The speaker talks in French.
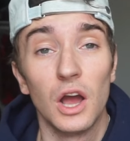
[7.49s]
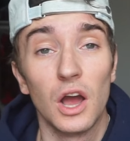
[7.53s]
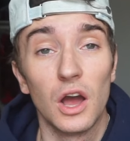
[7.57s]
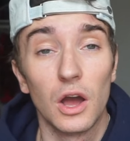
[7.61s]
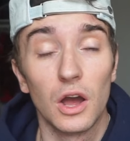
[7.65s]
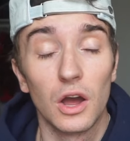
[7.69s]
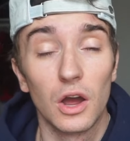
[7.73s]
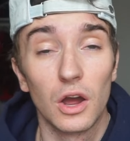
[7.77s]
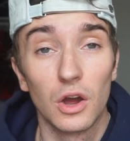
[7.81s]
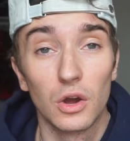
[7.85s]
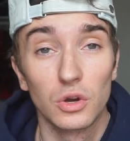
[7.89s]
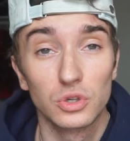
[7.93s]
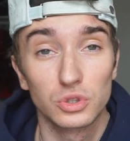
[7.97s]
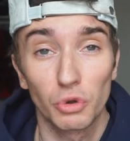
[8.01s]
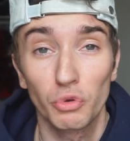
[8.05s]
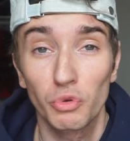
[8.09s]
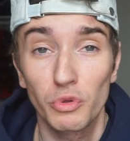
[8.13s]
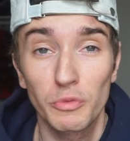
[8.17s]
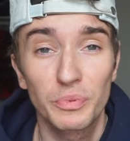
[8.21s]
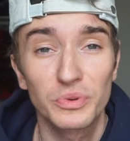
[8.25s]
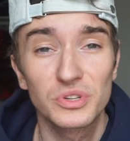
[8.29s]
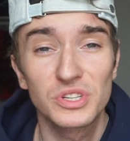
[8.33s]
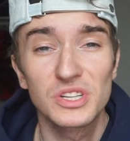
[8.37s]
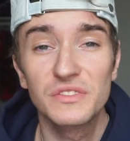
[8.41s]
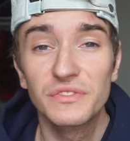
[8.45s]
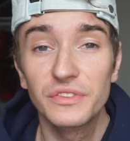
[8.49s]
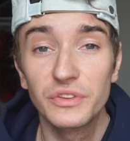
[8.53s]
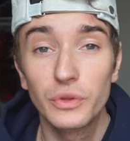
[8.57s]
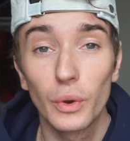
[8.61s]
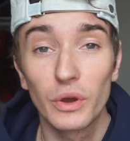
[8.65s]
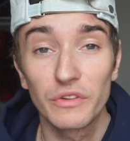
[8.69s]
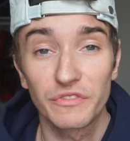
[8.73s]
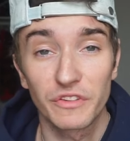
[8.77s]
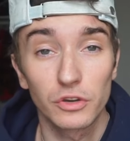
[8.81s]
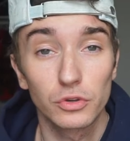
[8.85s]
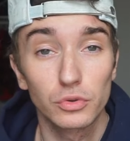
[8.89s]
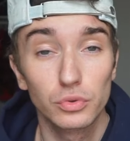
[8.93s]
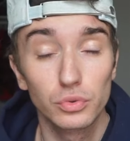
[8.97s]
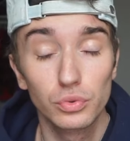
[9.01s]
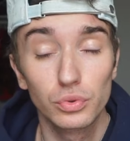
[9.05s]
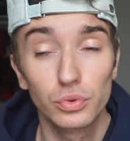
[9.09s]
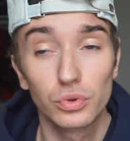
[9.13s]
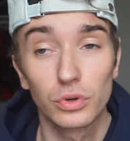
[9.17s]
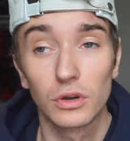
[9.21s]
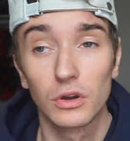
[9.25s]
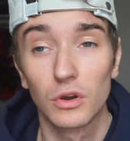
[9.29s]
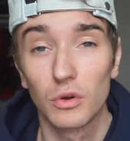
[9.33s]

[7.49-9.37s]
Euh, aujourd'hui, petite vidéo FAQ, euh,